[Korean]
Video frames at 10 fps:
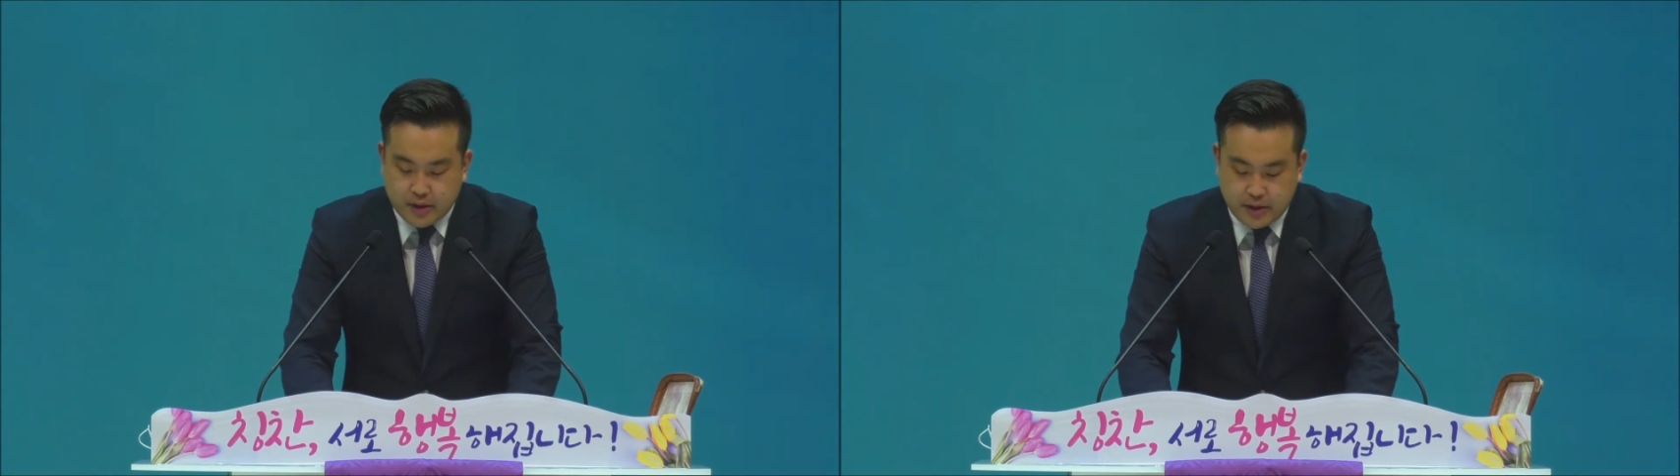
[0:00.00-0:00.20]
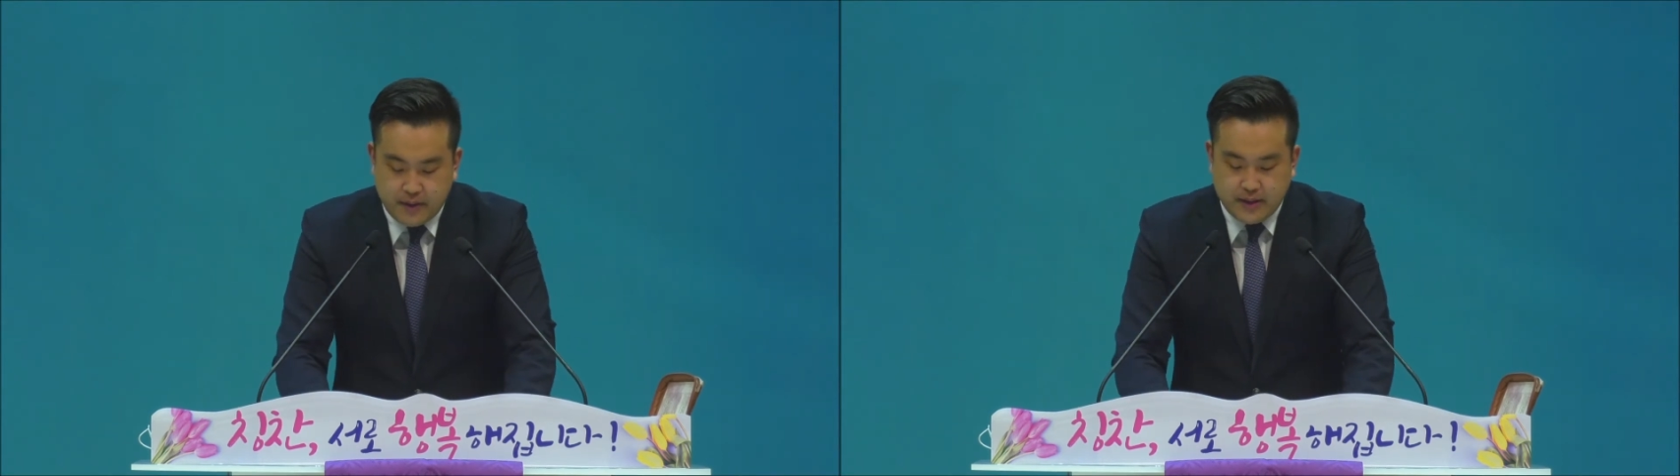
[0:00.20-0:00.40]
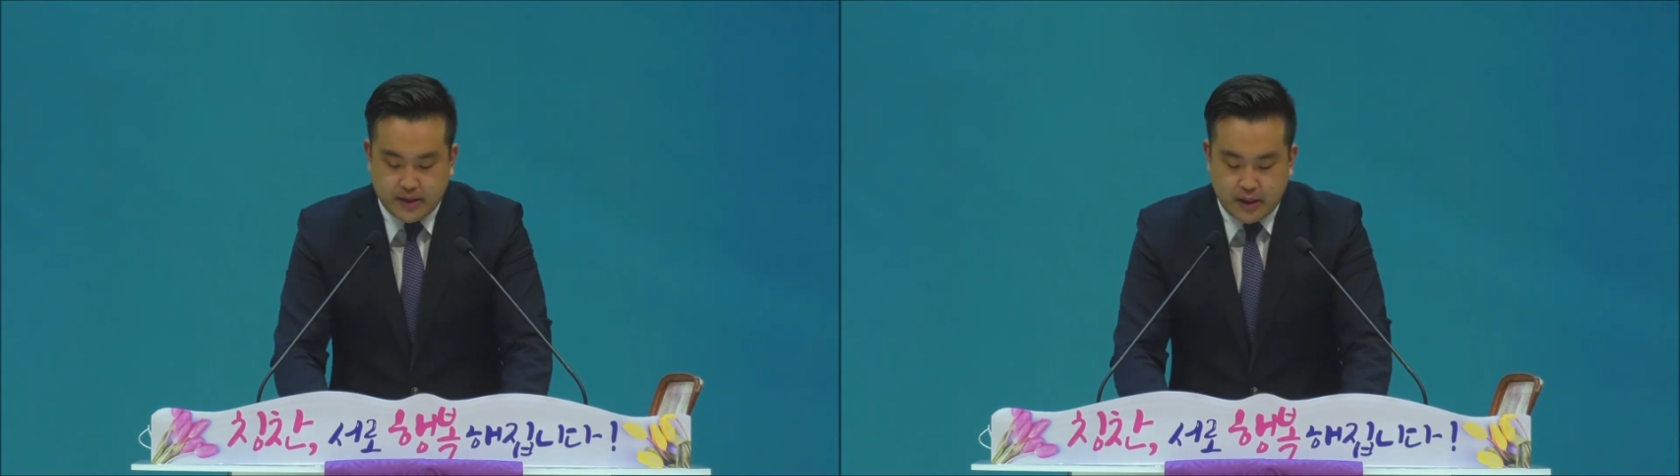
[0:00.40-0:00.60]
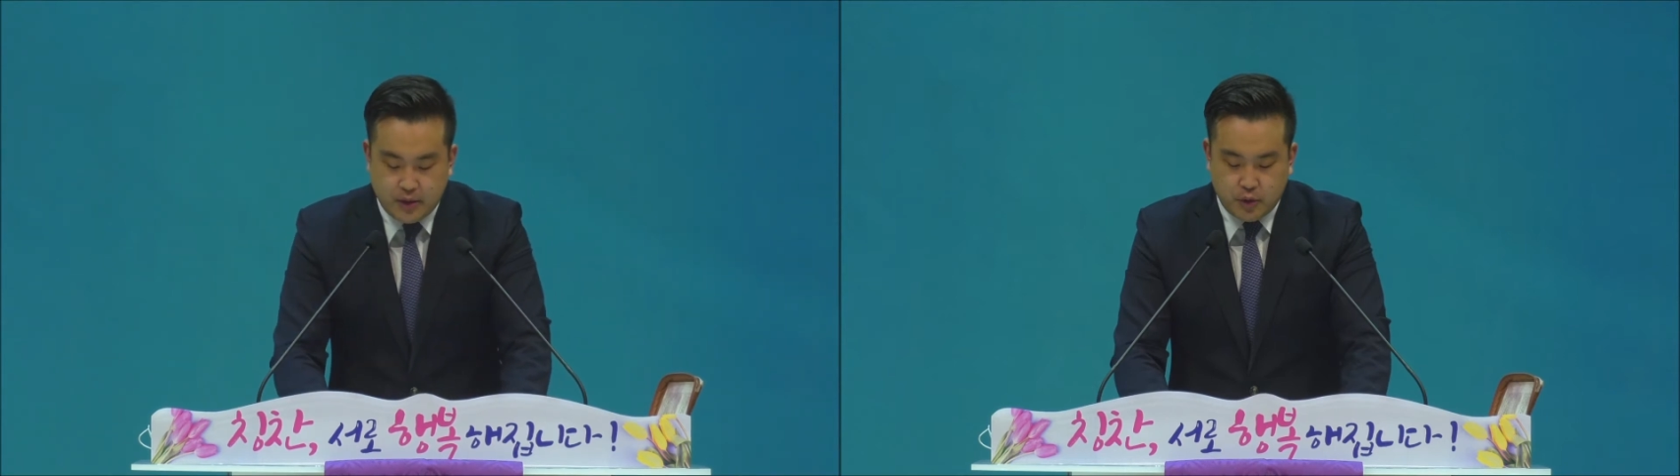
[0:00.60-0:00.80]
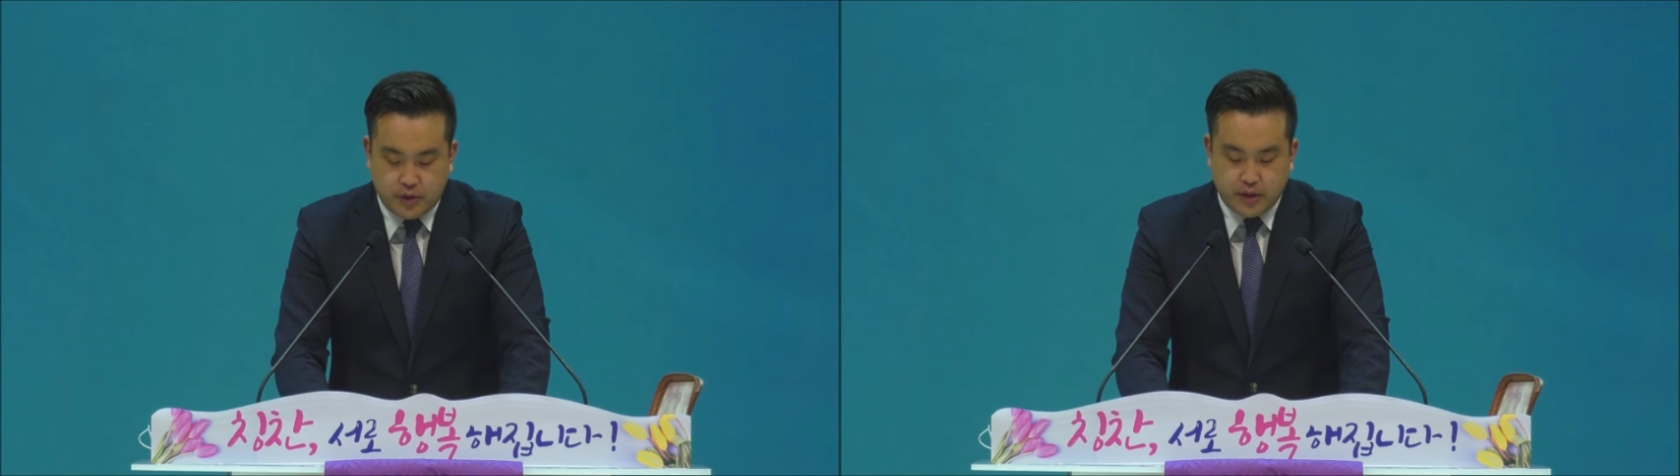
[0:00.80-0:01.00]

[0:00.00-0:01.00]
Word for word: 11장